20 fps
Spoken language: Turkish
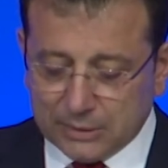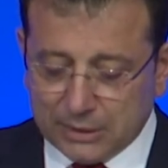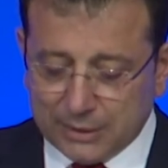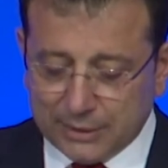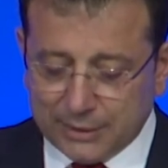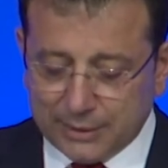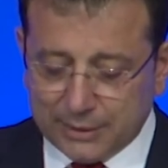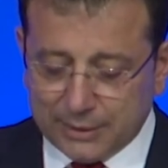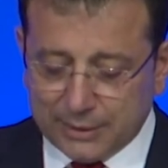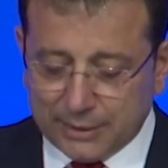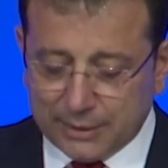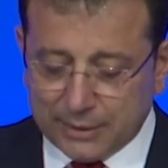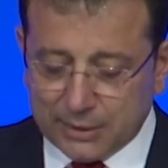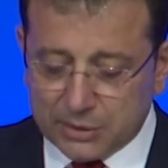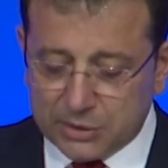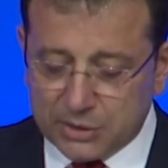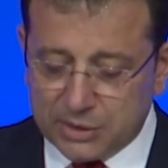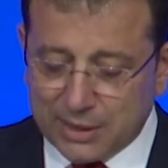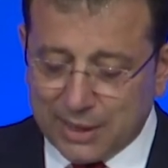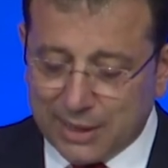e,
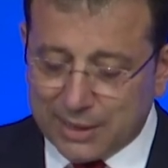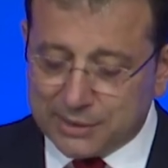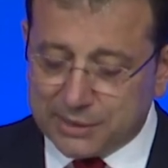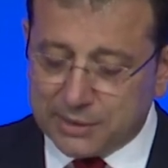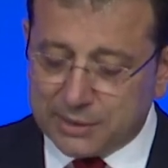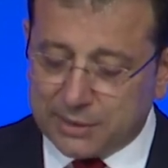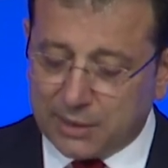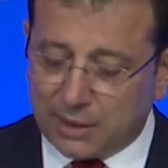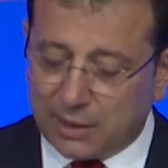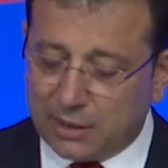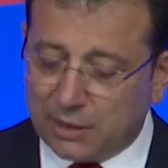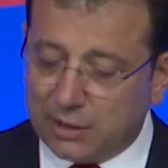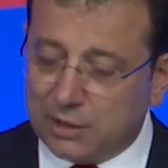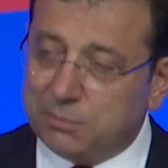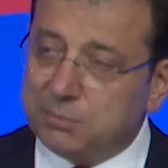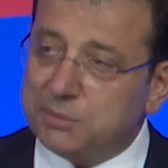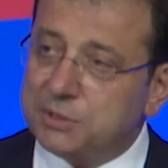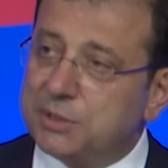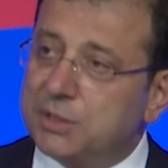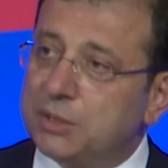siyasi
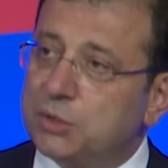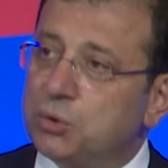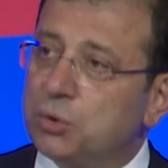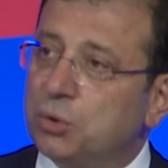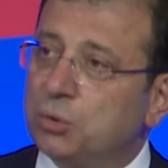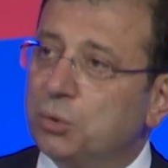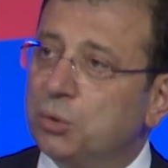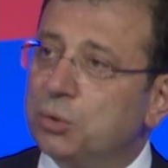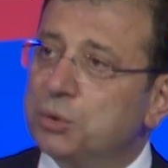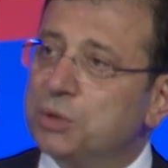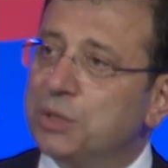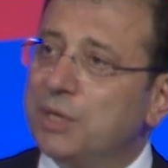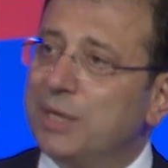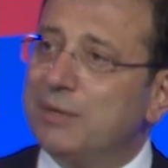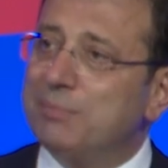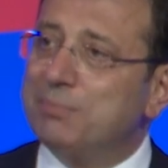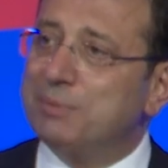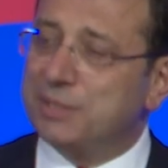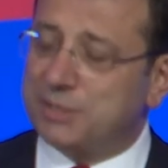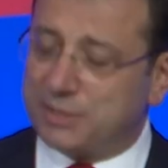tarihimizde çok
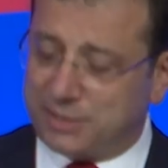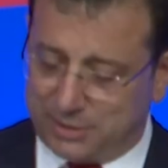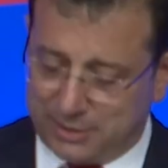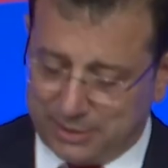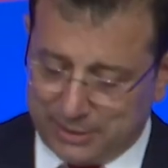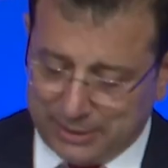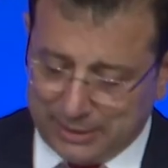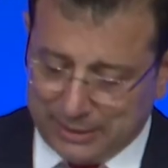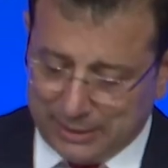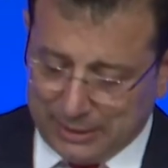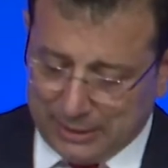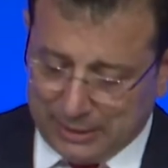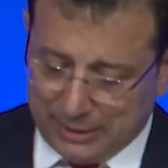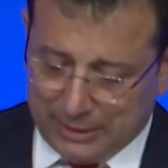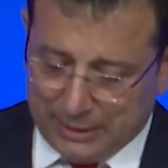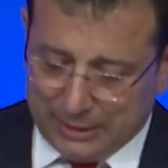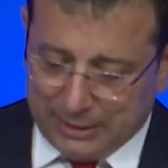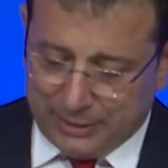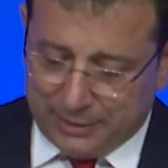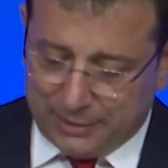özel bir
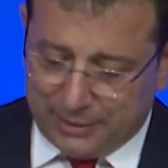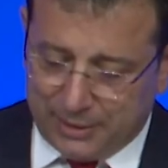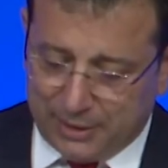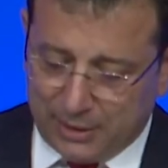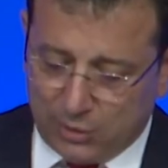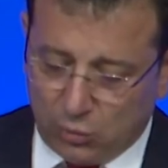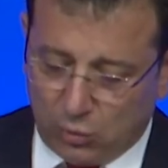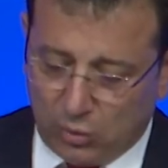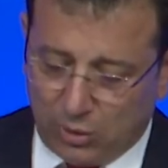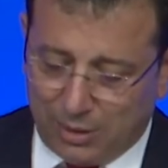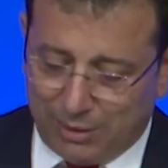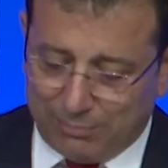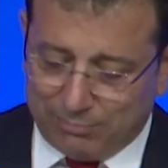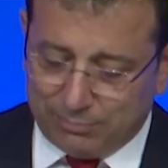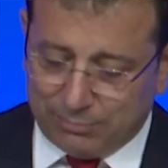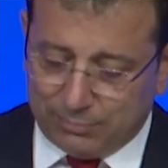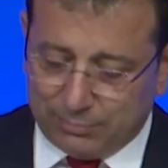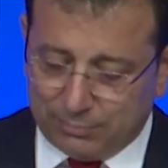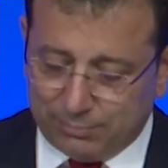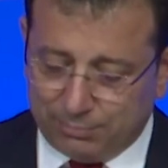yeri
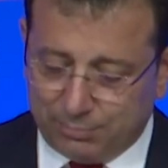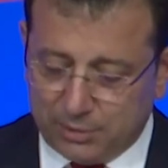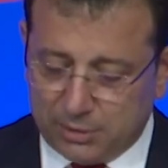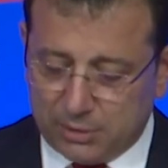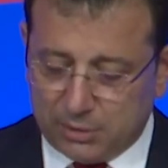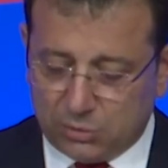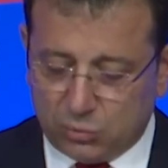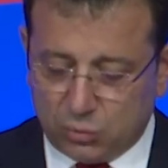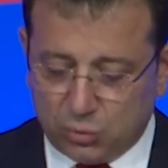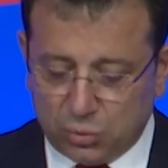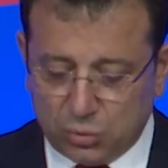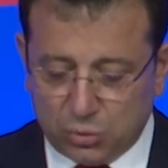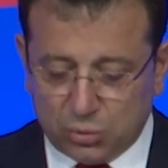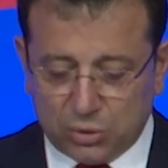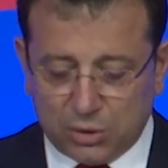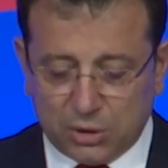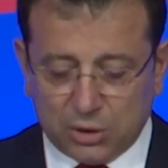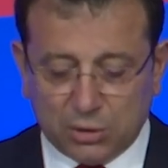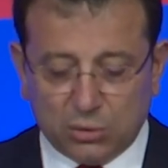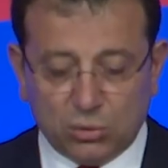olan bir
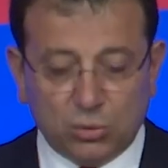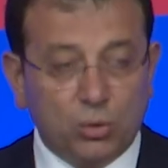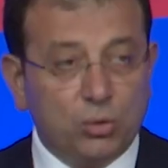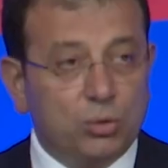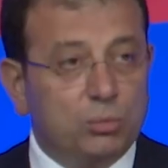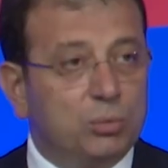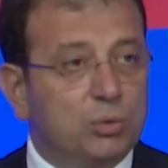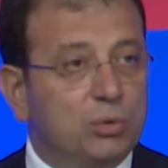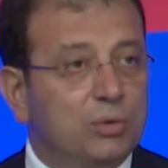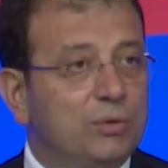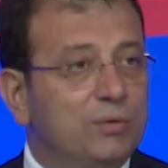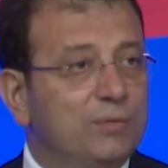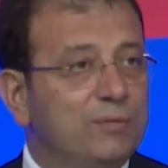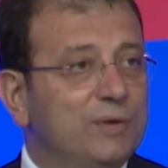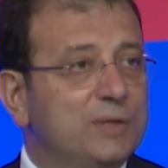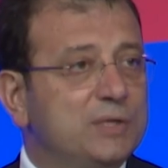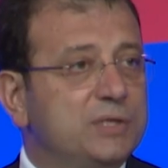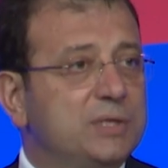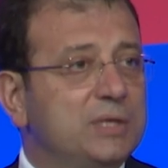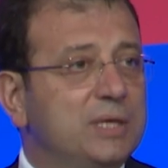günün yıl dönümü
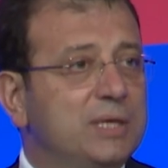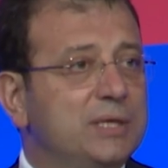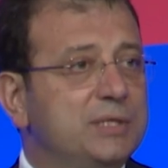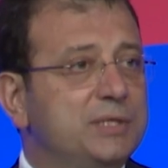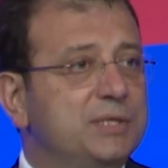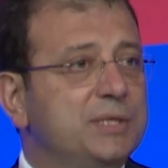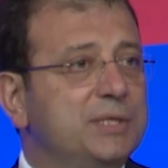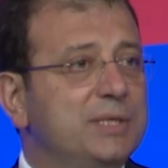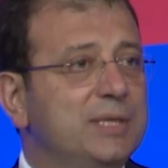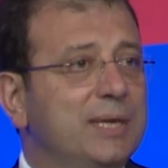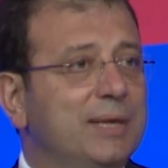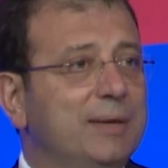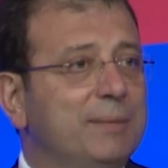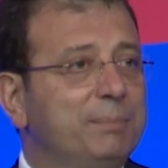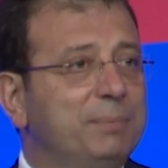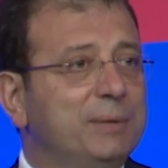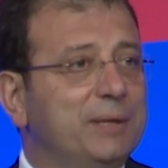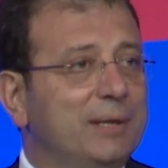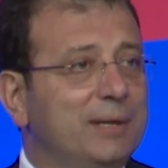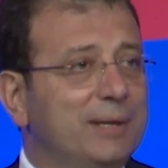
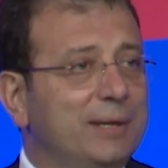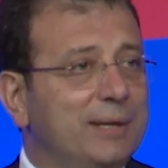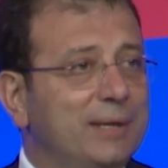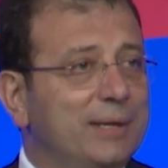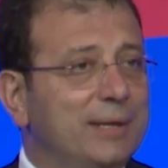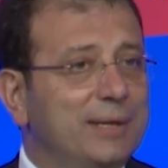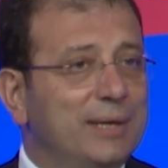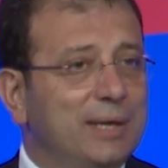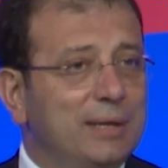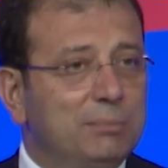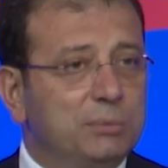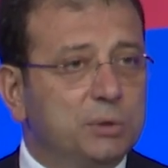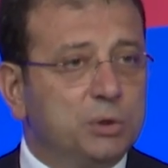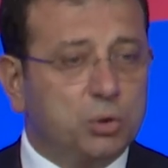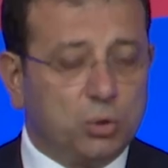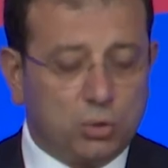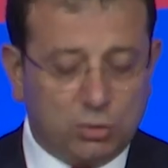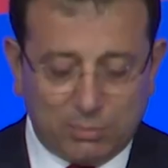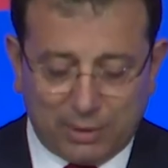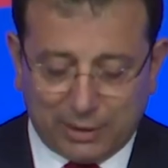vesilesiyle bir araya
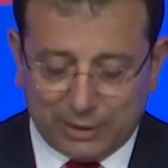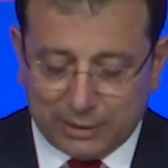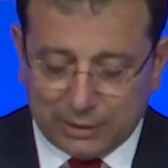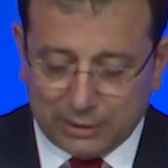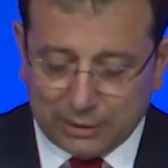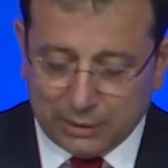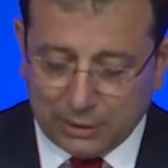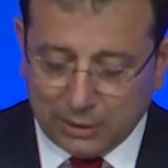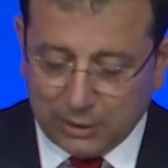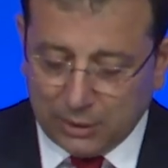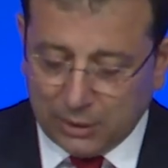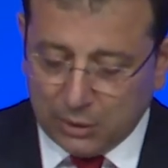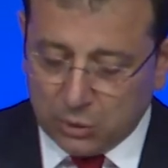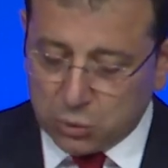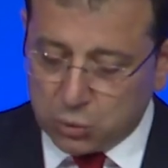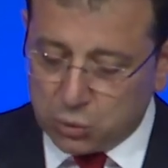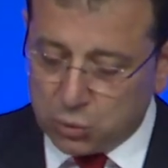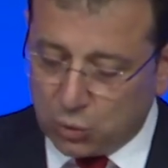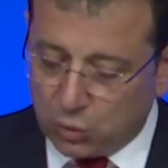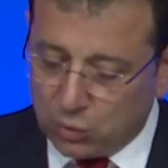gelmiş olmanın
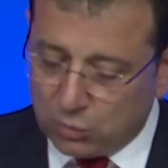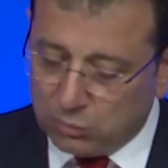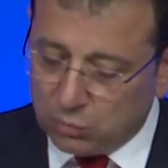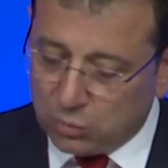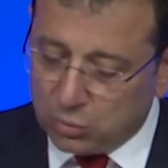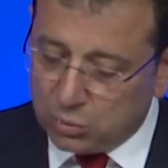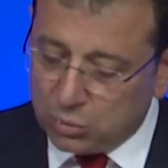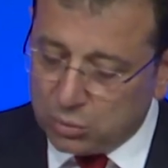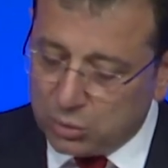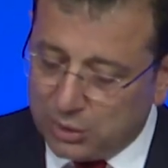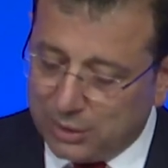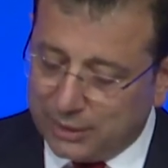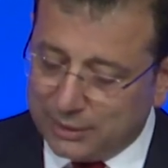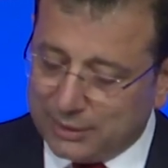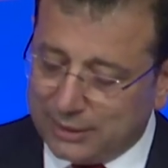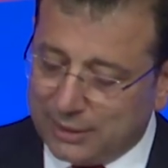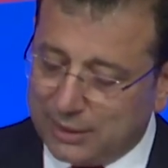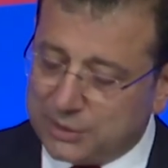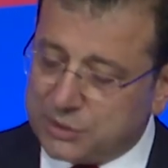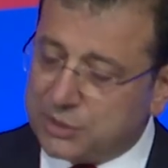sorumluluğuyla
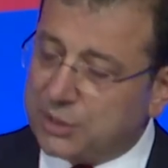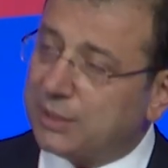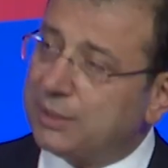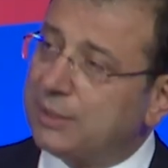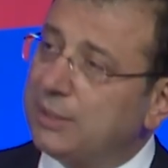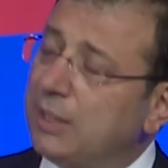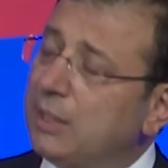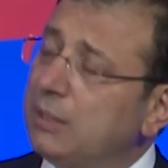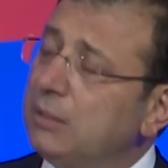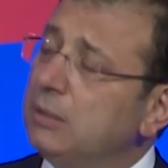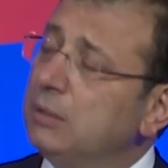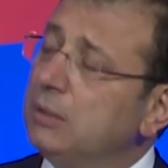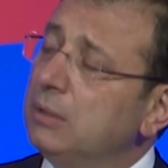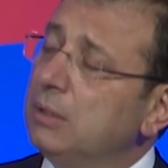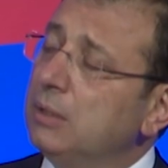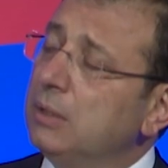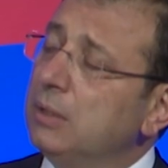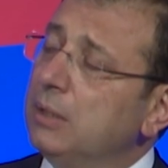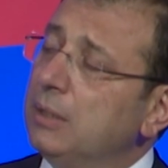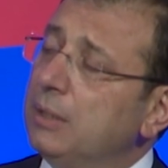gerçekten
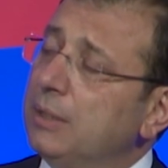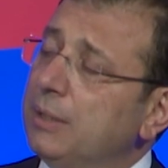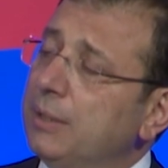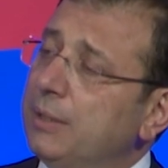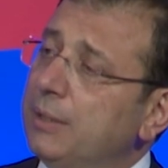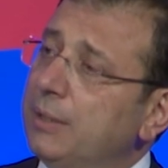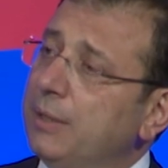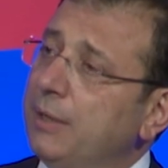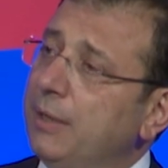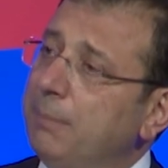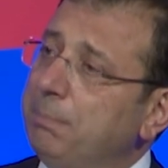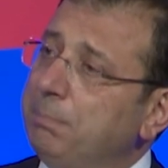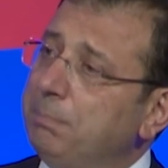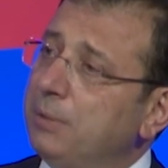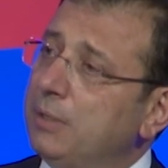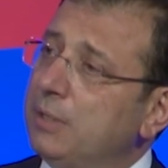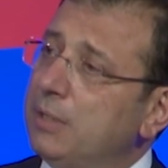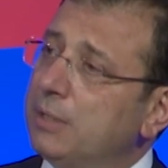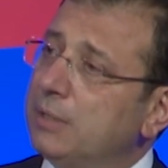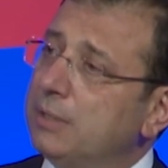e, hep
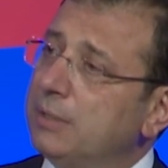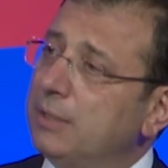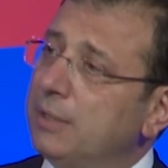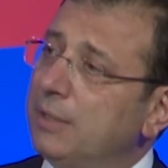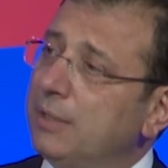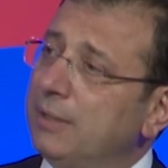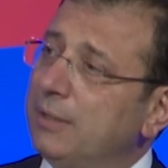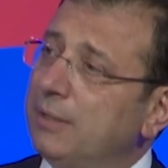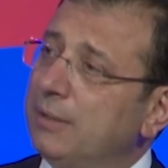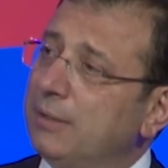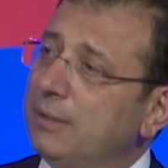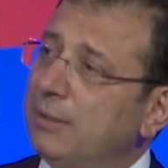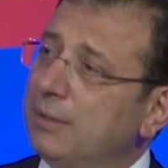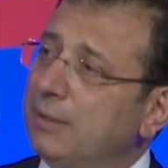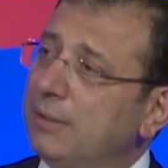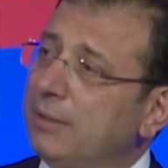birlikte e,